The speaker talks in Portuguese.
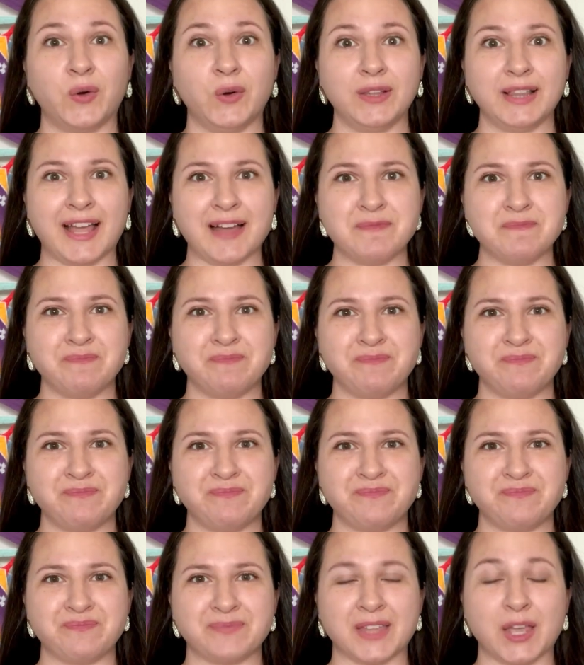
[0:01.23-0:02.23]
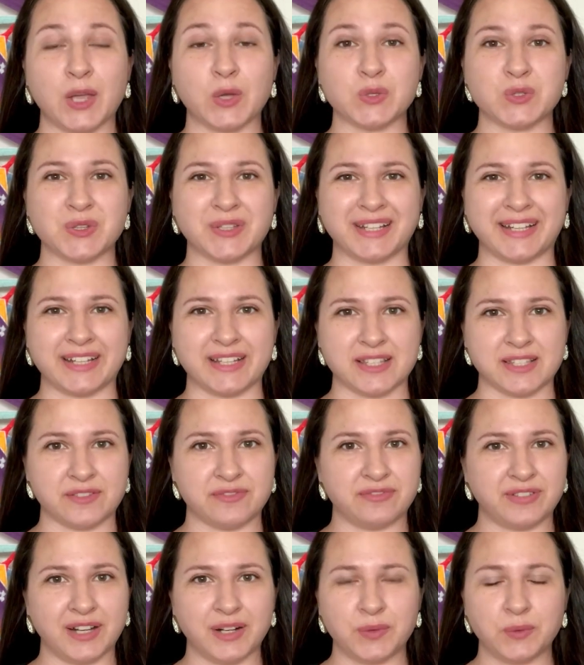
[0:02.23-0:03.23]
Olá, eu sou Denise
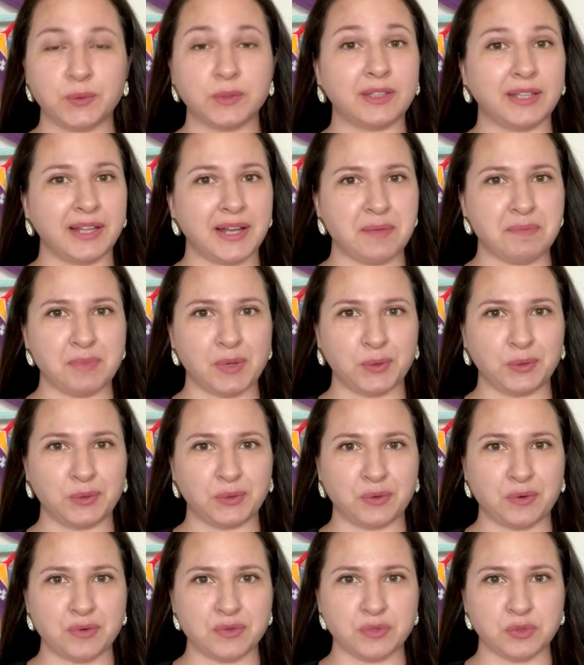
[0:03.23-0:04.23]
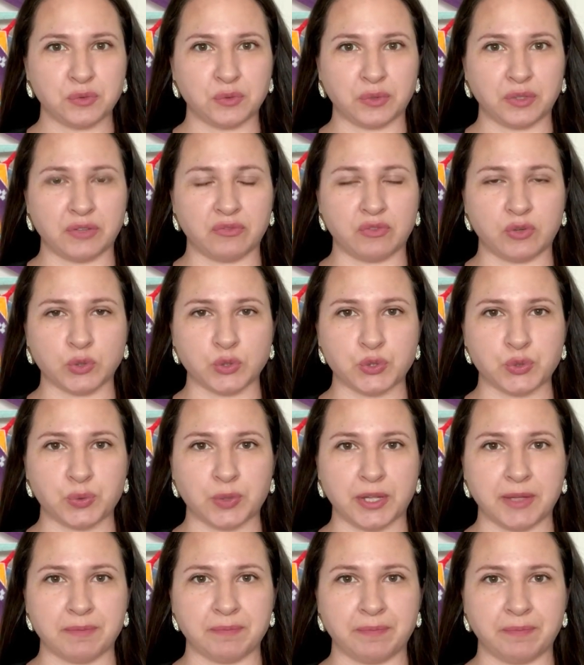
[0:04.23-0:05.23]
Franco, terapeuta e consultora Feng
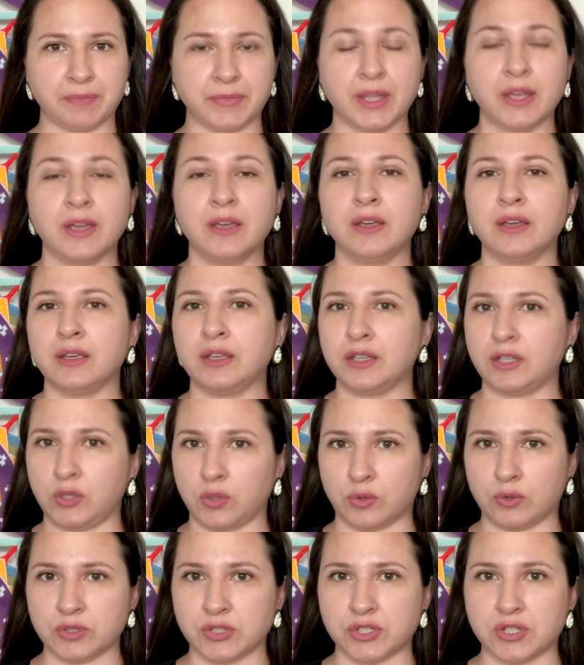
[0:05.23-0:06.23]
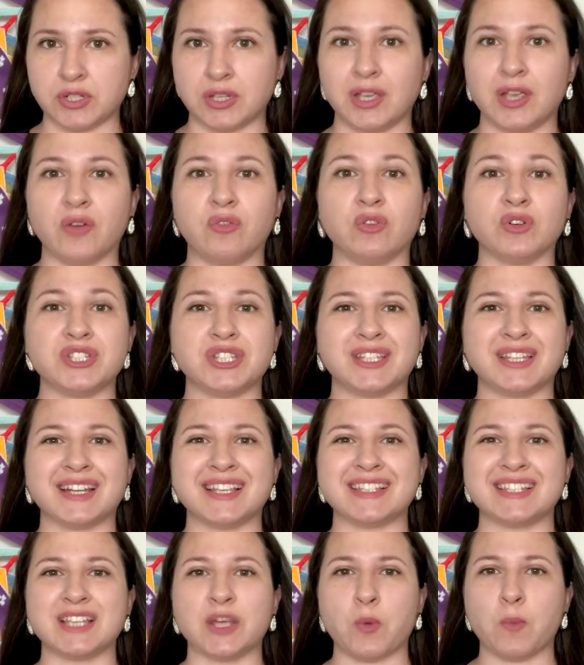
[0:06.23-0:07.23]
Shui, e hoje eu vou te
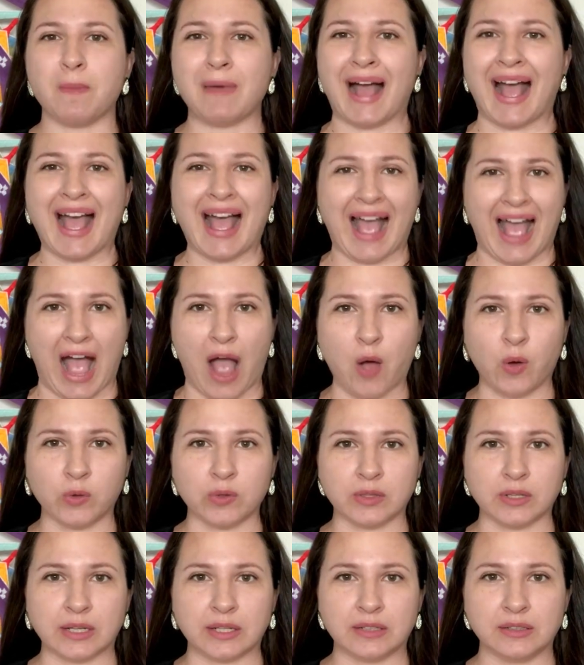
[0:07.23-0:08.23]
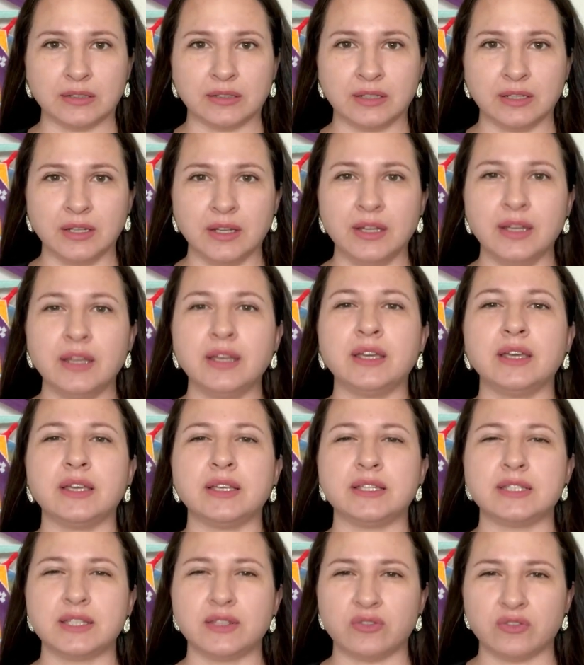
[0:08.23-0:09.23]
trazer uma aula.
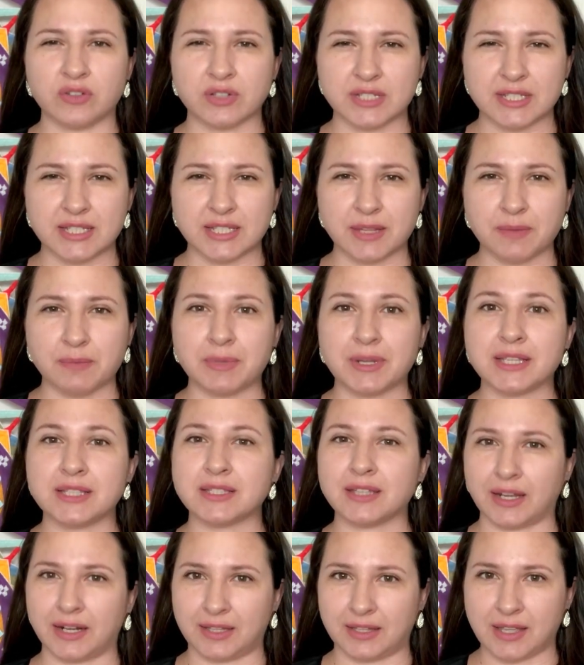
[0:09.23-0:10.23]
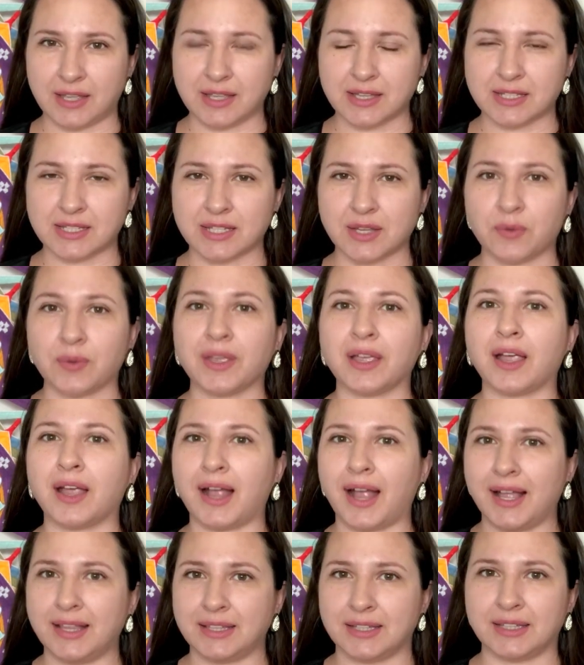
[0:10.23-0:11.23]
E se você prestar atenção em
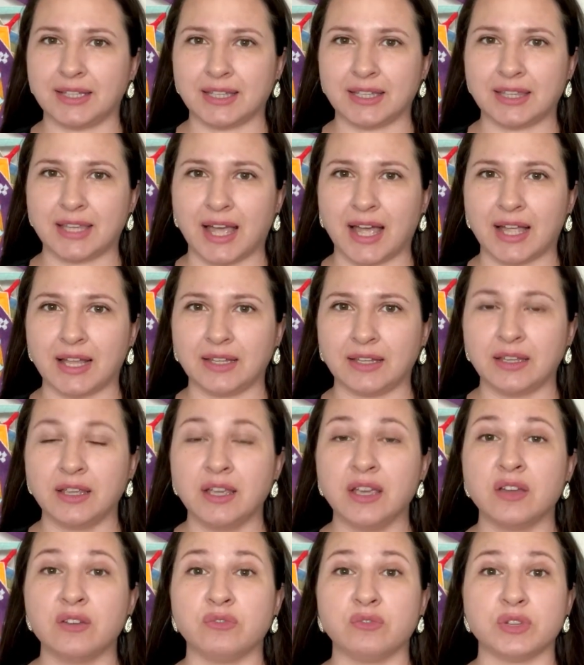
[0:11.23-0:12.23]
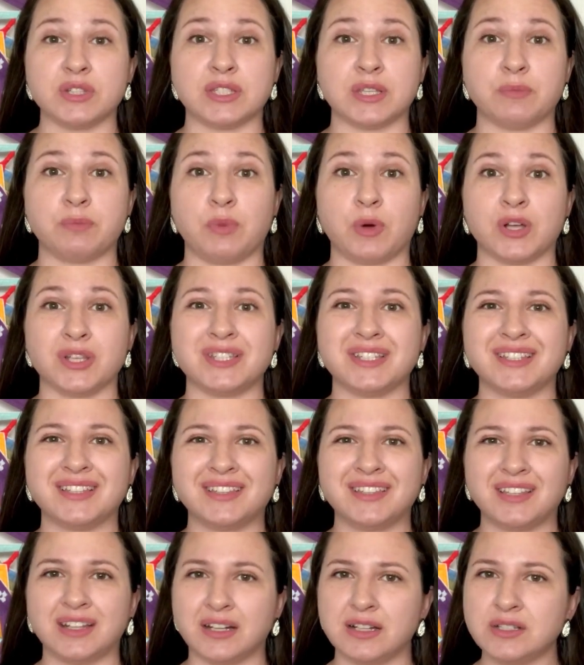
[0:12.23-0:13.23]
cada detalhe, você pode
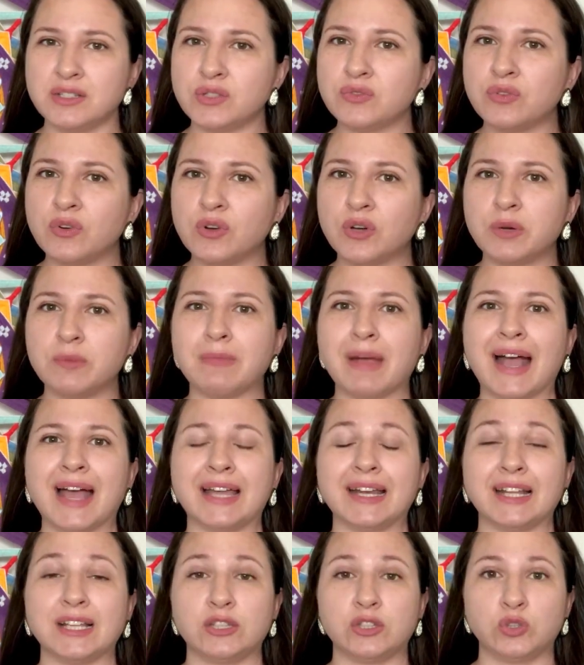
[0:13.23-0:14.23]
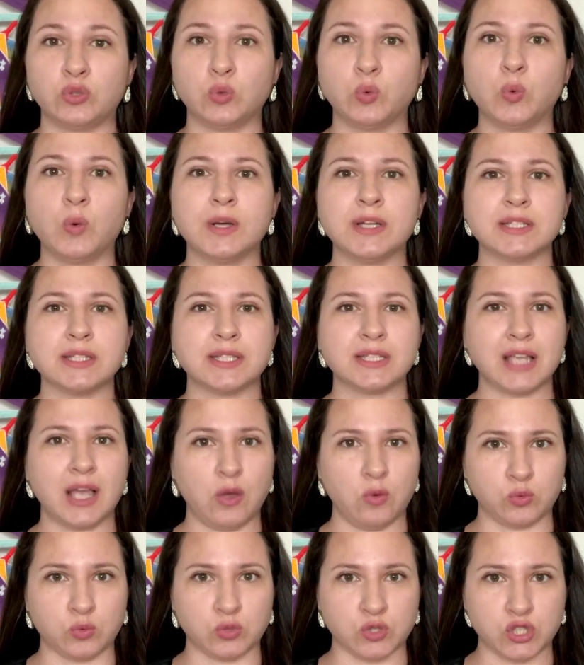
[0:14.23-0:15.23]
transformar a tua
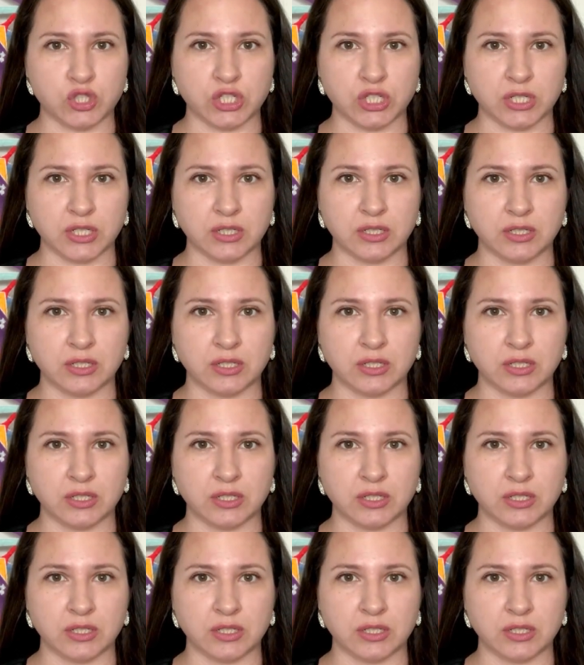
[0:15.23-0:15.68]
saúde.